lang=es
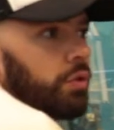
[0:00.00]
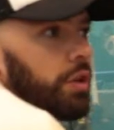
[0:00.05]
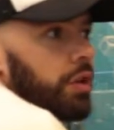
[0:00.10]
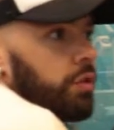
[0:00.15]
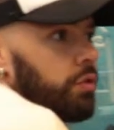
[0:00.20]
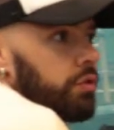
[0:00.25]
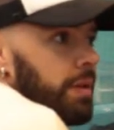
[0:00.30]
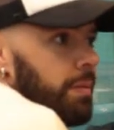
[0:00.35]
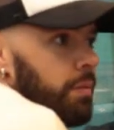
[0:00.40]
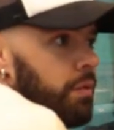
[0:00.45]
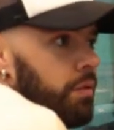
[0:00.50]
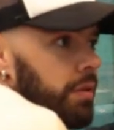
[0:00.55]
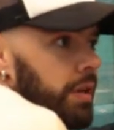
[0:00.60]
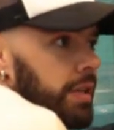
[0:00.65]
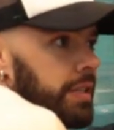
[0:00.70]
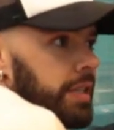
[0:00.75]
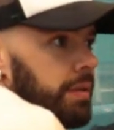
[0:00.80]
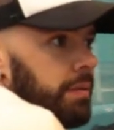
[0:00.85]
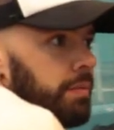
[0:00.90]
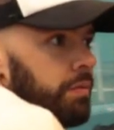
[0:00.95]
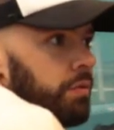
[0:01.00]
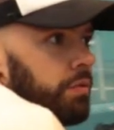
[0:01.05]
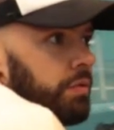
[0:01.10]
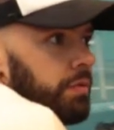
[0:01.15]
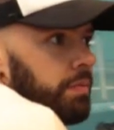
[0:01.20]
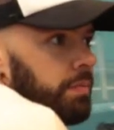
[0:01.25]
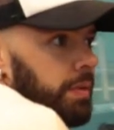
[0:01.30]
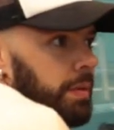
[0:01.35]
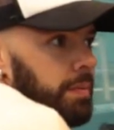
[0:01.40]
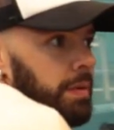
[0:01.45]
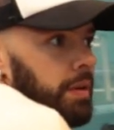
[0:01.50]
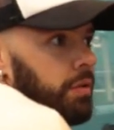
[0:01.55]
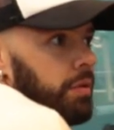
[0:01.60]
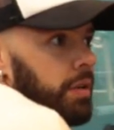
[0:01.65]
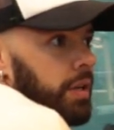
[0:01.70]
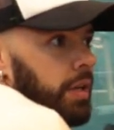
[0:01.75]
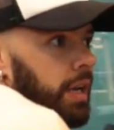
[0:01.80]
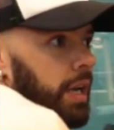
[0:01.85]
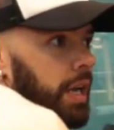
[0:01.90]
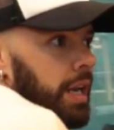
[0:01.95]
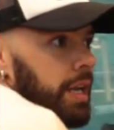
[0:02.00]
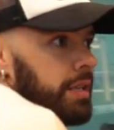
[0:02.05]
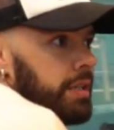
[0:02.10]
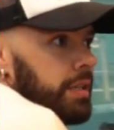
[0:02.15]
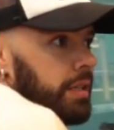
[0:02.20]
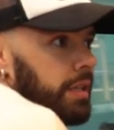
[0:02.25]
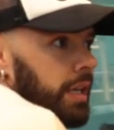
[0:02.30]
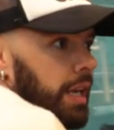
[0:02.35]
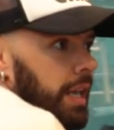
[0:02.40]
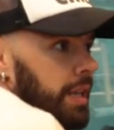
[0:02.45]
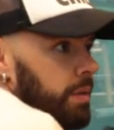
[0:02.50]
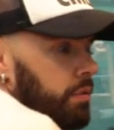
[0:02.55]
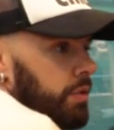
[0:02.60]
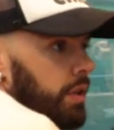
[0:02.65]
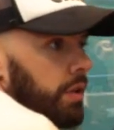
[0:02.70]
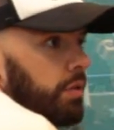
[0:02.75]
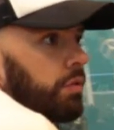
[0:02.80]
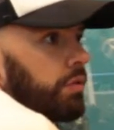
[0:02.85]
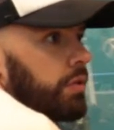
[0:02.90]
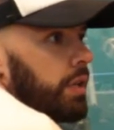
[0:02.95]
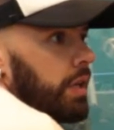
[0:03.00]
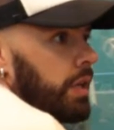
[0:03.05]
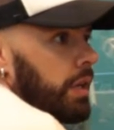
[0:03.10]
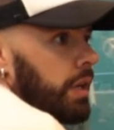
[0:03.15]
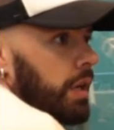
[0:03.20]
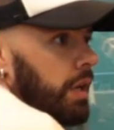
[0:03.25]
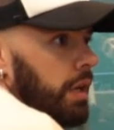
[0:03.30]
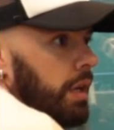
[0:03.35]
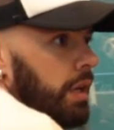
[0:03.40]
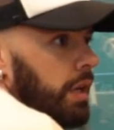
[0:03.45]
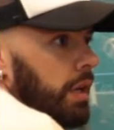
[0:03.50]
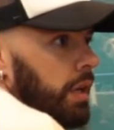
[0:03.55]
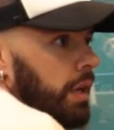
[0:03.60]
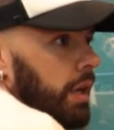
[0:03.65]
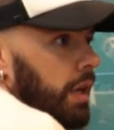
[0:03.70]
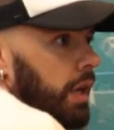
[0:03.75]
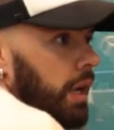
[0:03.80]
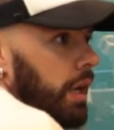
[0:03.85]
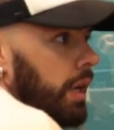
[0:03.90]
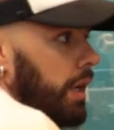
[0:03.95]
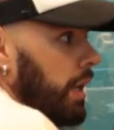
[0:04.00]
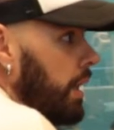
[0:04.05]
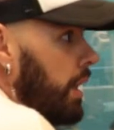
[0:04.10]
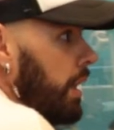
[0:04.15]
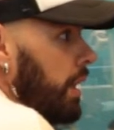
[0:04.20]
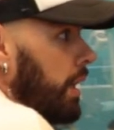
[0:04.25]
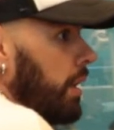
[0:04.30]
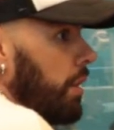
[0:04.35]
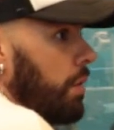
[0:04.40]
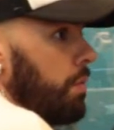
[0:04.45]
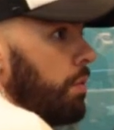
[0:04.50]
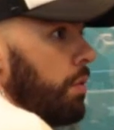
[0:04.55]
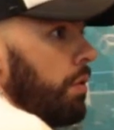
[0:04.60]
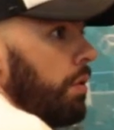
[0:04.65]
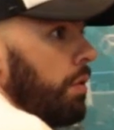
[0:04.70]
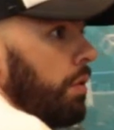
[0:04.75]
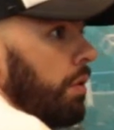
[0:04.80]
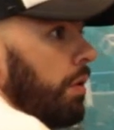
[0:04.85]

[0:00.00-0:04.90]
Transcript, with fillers: con Ecos de Amor, la escribimos primero en inglés y la dimos a conocer. Igual dueles. En como